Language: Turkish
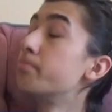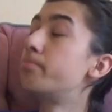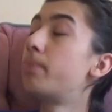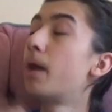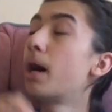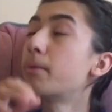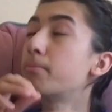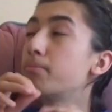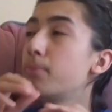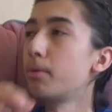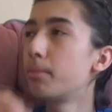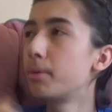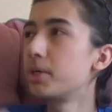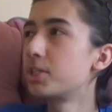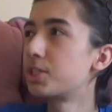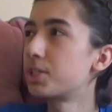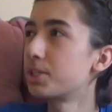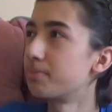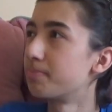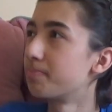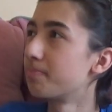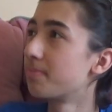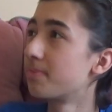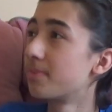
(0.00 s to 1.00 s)
Bak
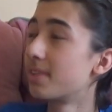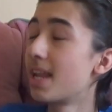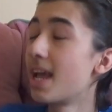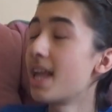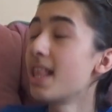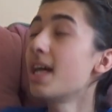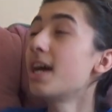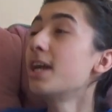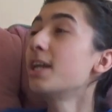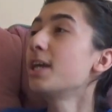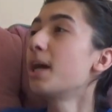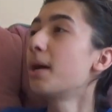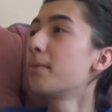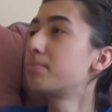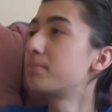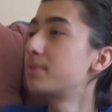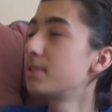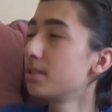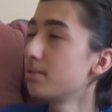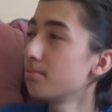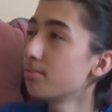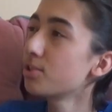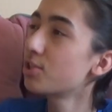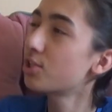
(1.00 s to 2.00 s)
babacım neler
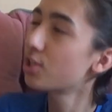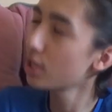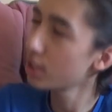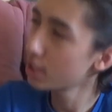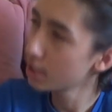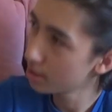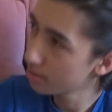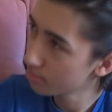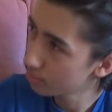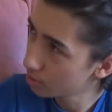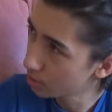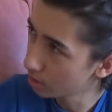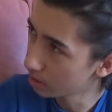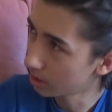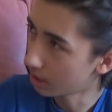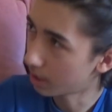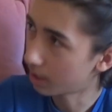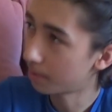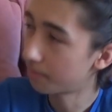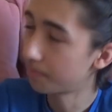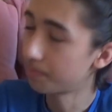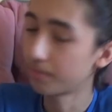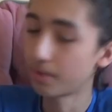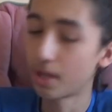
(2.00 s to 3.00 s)
yaptığımı sayayım
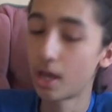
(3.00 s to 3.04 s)
sana.